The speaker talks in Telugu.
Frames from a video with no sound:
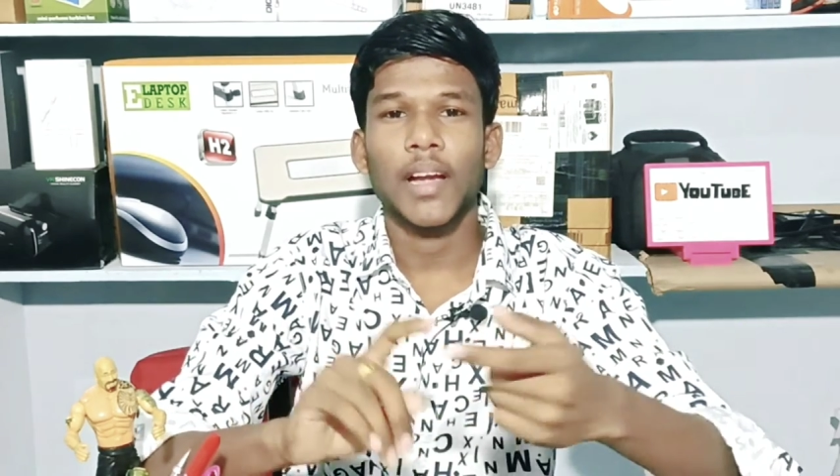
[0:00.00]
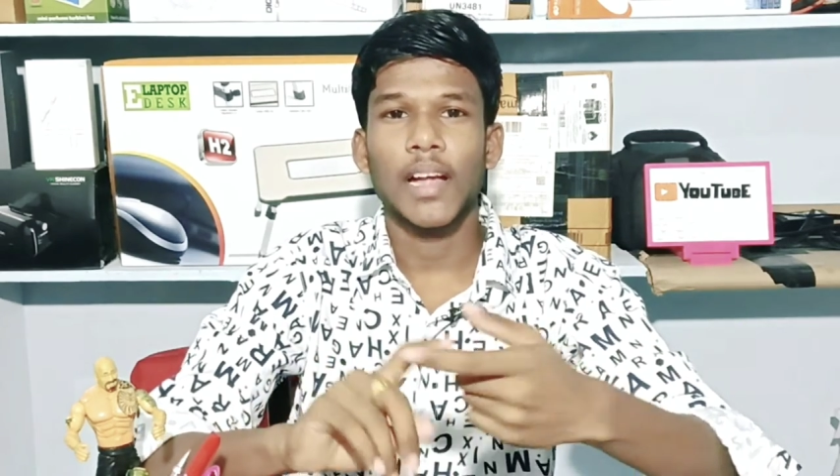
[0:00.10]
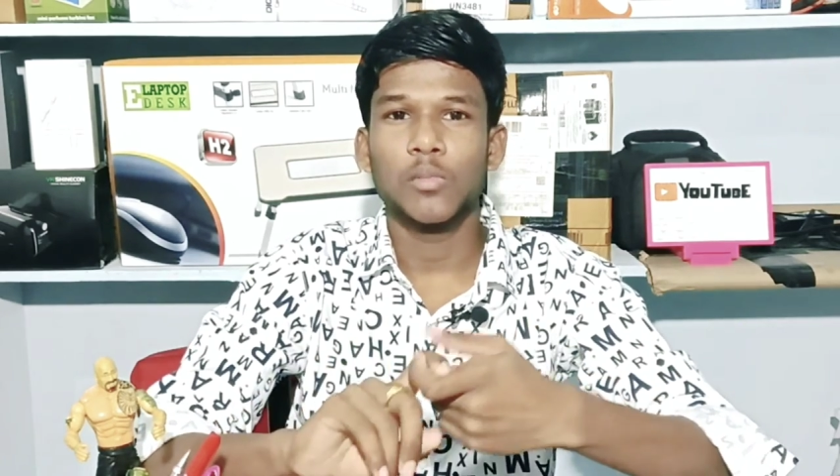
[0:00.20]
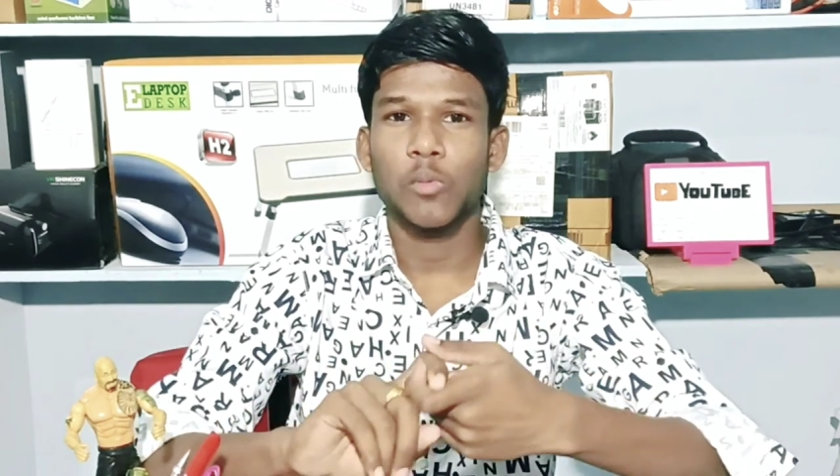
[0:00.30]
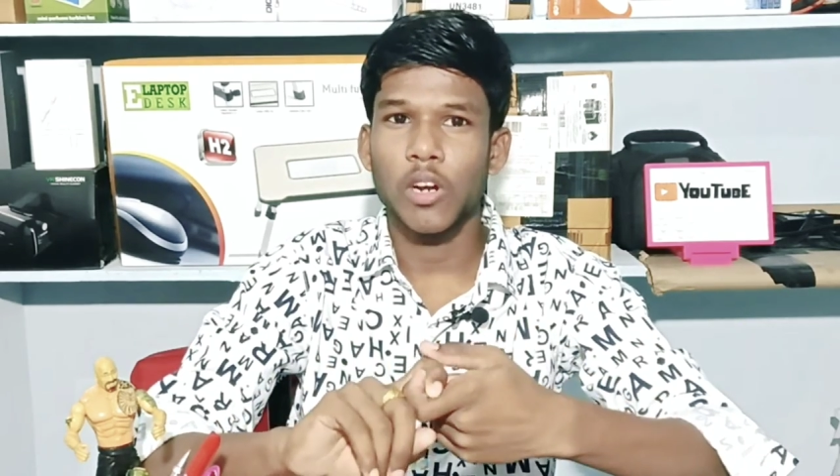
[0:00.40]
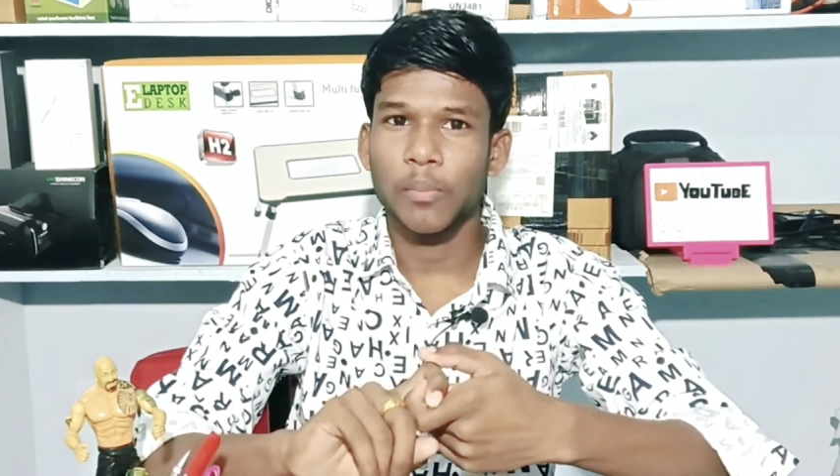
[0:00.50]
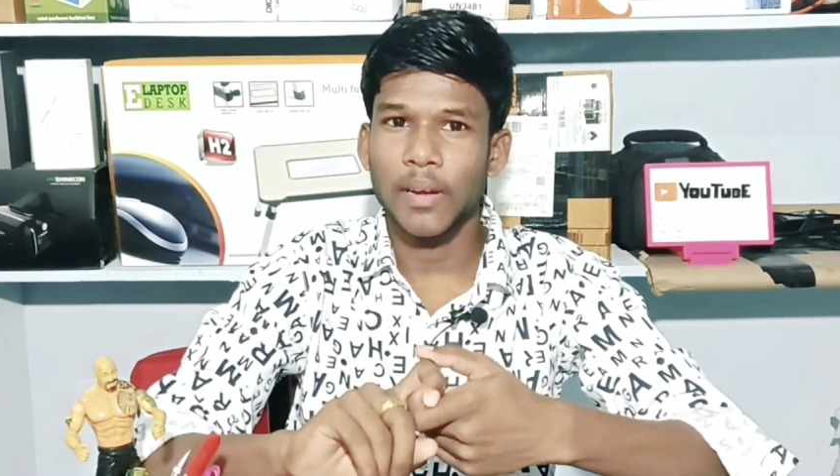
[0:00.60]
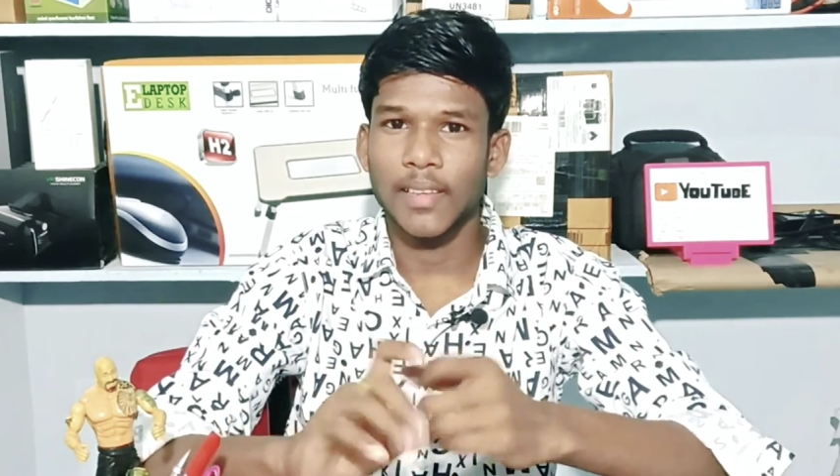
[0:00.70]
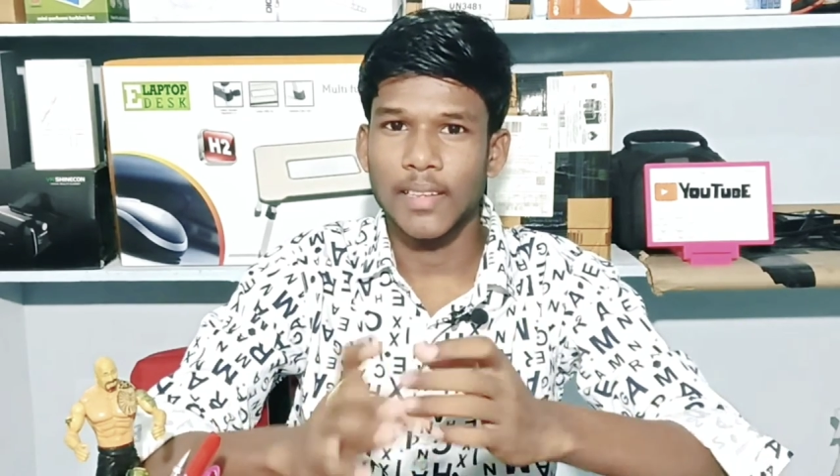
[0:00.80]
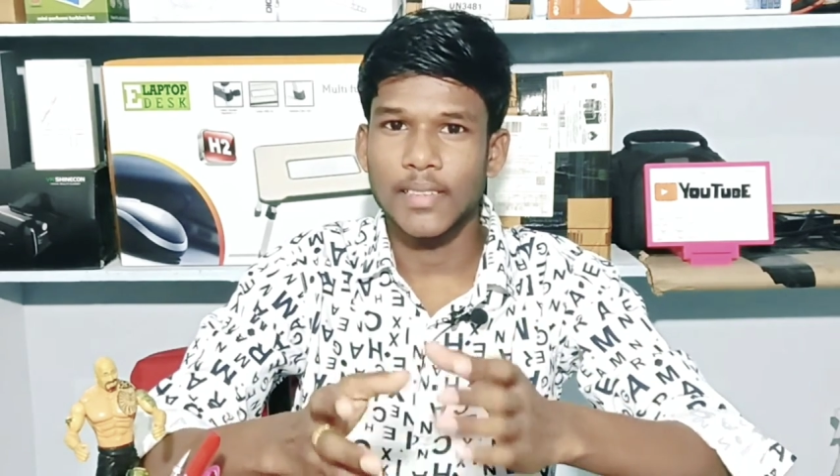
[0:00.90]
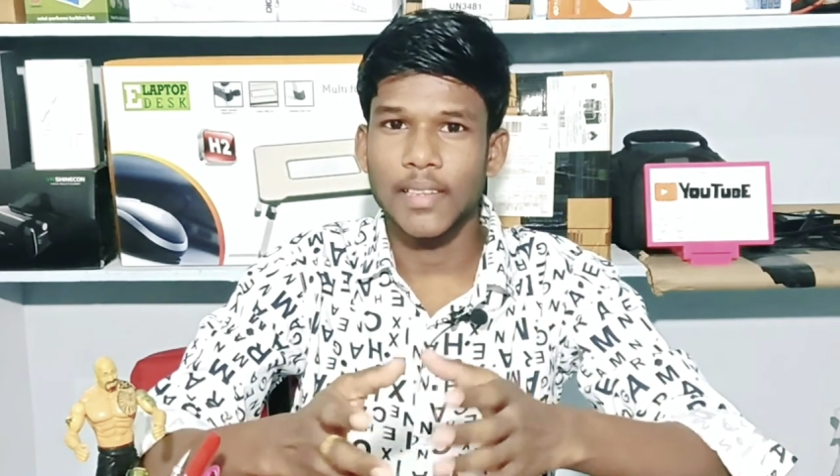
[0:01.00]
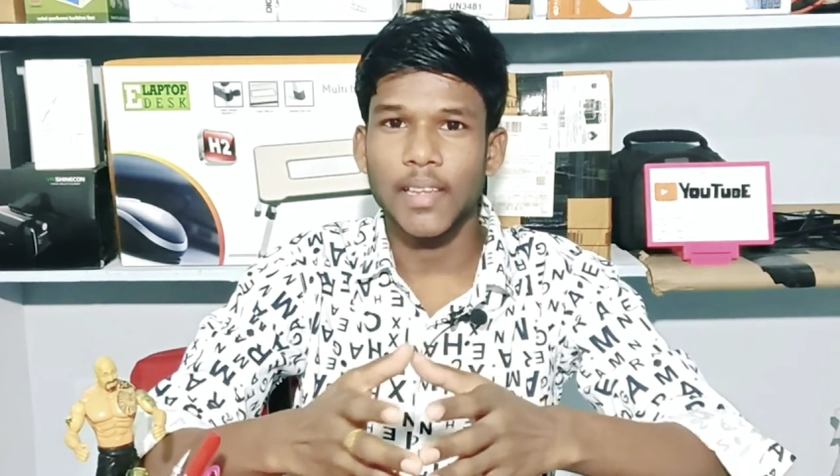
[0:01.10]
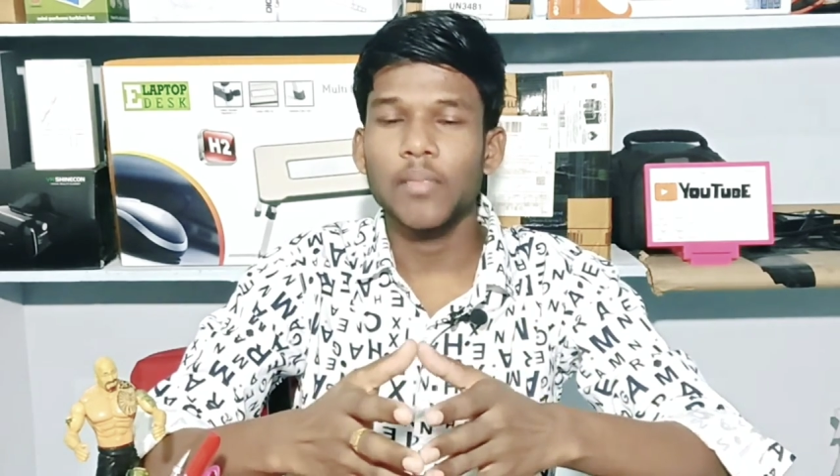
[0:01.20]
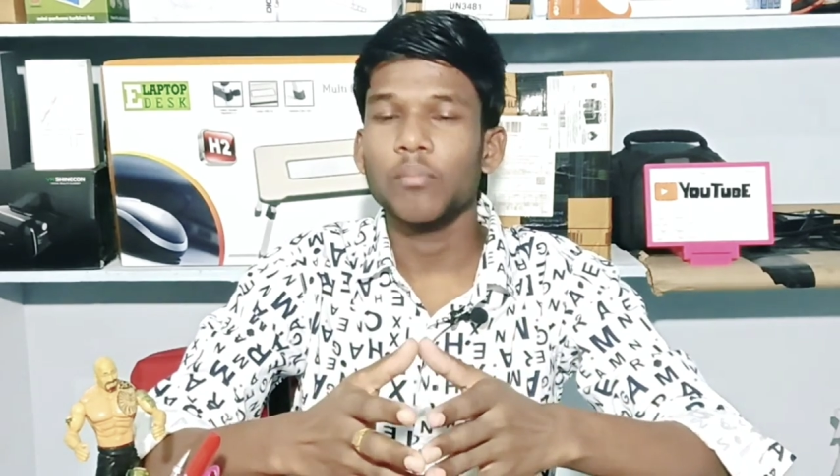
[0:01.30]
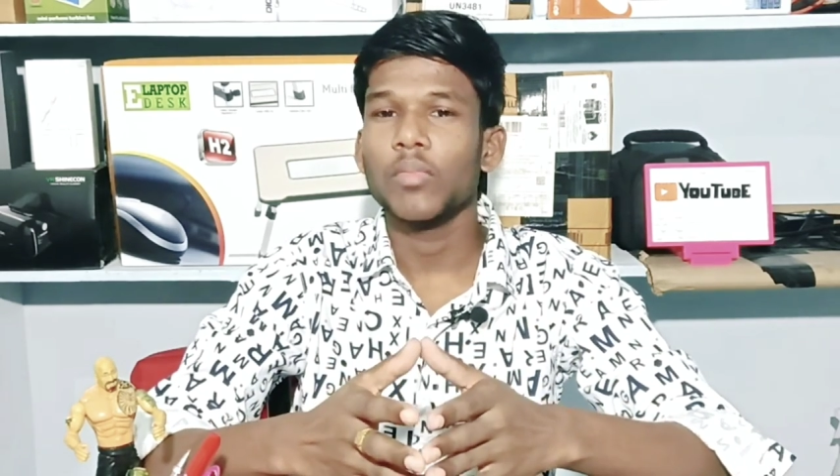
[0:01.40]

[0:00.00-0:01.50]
కలిసిపోయినట్టు మనకు తెలిసింది